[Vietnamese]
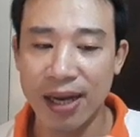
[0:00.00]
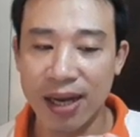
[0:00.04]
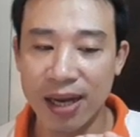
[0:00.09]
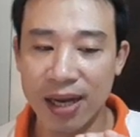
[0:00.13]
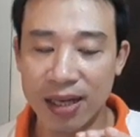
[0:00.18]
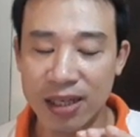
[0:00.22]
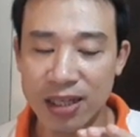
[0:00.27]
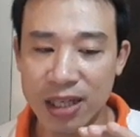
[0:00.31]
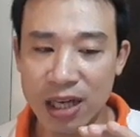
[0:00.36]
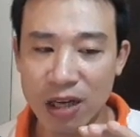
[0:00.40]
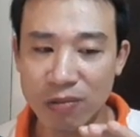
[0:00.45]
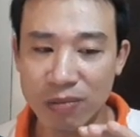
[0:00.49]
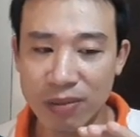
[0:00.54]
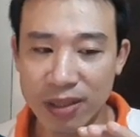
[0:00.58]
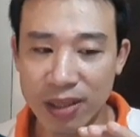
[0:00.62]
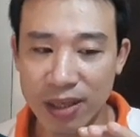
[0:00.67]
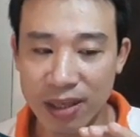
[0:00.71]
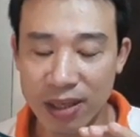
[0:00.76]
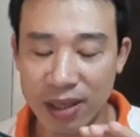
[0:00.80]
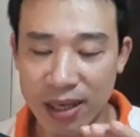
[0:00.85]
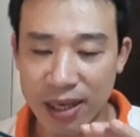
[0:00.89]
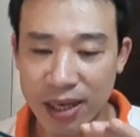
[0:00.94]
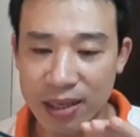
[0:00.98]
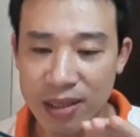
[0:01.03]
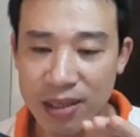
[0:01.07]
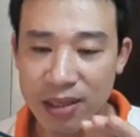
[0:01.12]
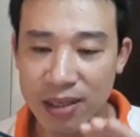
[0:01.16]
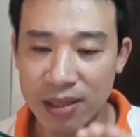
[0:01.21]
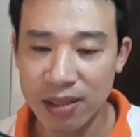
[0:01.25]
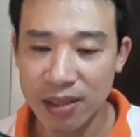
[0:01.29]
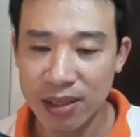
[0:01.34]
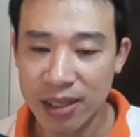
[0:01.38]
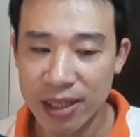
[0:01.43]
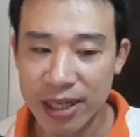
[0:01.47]
à, trong những cái
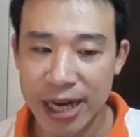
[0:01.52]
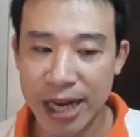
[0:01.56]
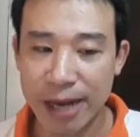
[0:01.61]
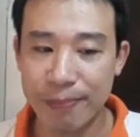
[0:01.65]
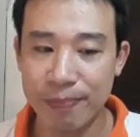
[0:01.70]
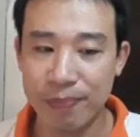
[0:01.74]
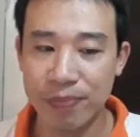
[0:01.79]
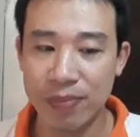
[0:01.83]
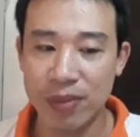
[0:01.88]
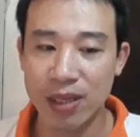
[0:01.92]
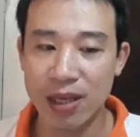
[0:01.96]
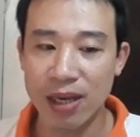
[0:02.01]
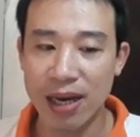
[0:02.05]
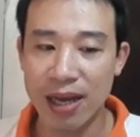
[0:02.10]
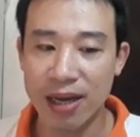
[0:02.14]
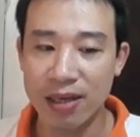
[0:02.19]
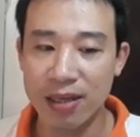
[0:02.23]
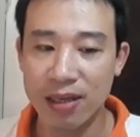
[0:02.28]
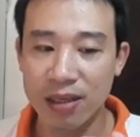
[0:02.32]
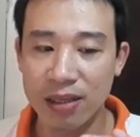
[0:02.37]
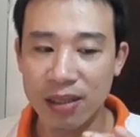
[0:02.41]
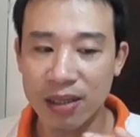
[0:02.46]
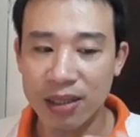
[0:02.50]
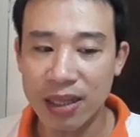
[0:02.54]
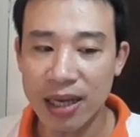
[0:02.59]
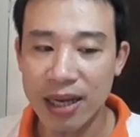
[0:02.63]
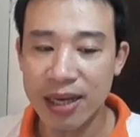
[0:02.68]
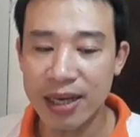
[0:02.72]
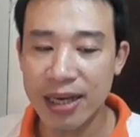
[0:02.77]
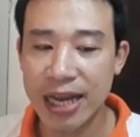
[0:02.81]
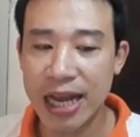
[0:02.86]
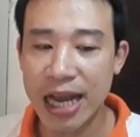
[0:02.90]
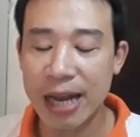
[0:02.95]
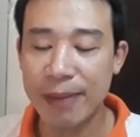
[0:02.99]
hướng đẹp như là hướng
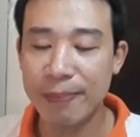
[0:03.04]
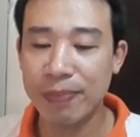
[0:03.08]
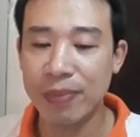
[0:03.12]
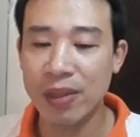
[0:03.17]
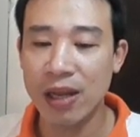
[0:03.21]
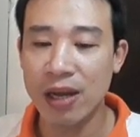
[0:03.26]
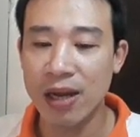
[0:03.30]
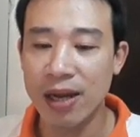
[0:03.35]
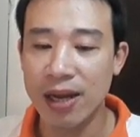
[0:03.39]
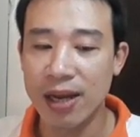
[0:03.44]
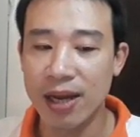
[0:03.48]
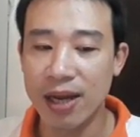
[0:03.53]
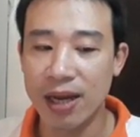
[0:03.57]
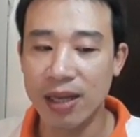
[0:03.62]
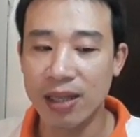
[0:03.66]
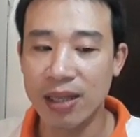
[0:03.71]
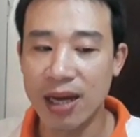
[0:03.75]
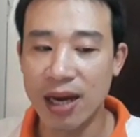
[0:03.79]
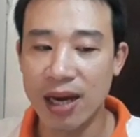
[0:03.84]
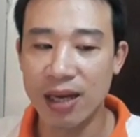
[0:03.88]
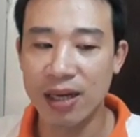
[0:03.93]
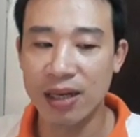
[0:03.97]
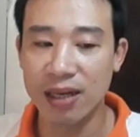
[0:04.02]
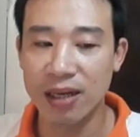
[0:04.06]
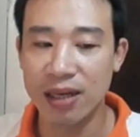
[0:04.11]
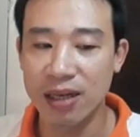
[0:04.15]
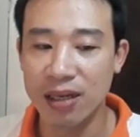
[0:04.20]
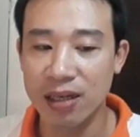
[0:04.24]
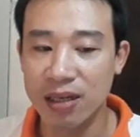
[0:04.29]
Tây Nam, hỷ thần,